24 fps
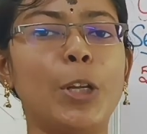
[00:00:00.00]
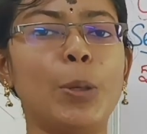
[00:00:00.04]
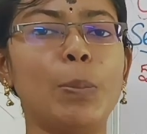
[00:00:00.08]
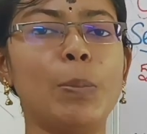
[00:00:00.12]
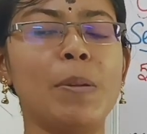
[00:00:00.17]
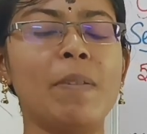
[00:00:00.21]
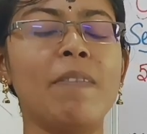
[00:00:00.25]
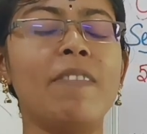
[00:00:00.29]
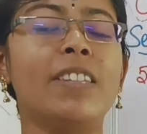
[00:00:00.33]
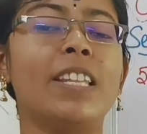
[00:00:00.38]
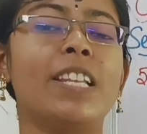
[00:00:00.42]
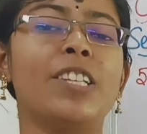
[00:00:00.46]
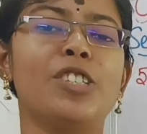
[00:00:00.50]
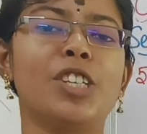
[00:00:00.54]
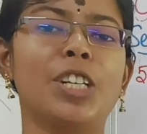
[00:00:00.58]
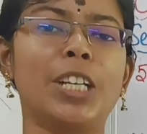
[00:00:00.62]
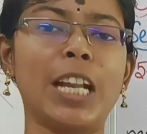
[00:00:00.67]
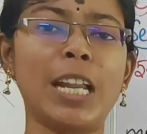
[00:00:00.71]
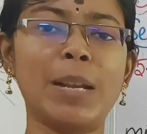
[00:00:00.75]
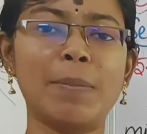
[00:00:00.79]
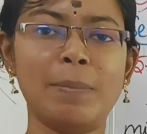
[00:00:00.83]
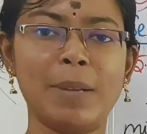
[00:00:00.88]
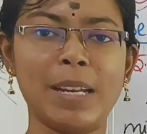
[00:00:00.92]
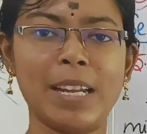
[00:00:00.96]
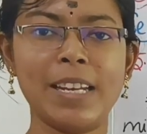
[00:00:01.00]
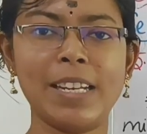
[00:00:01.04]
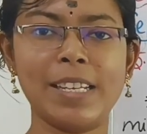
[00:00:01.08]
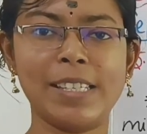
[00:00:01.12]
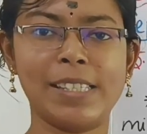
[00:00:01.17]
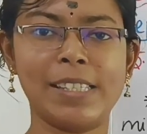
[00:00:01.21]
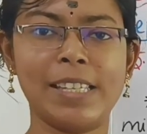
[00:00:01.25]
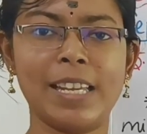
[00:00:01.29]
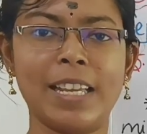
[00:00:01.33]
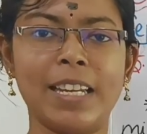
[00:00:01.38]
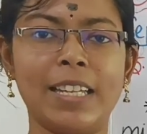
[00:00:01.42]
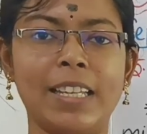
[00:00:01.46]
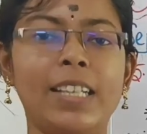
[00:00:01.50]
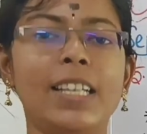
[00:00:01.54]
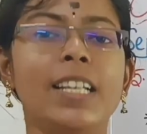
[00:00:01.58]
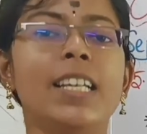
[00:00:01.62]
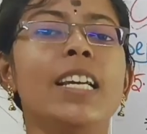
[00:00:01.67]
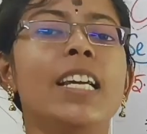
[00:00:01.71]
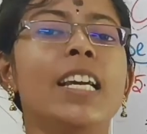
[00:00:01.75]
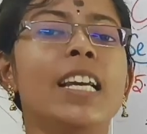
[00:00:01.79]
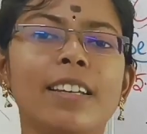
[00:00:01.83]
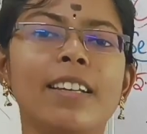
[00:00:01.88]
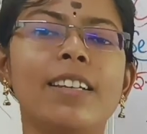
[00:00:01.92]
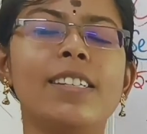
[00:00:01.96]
டேர்மையும் அந்த சேனல் பிளேலிஸ்ட்டில் இருக்குது